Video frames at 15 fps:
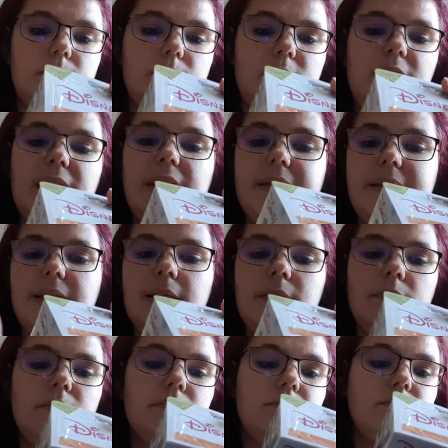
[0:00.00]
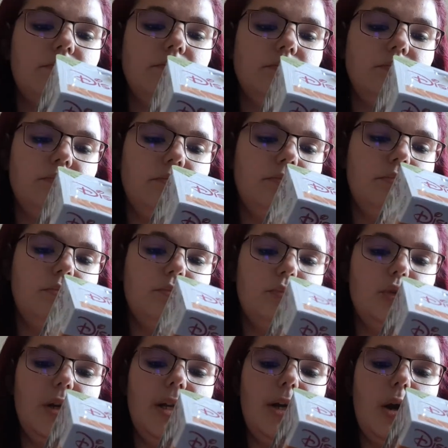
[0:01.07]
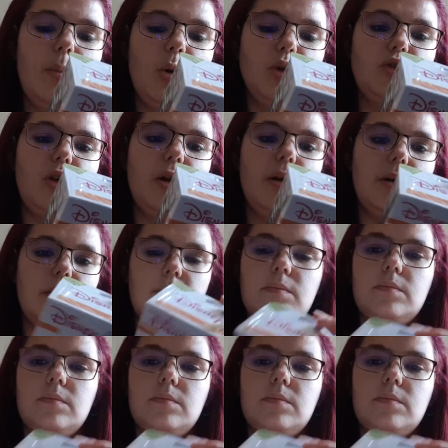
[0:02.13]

Daisy dans les commentaires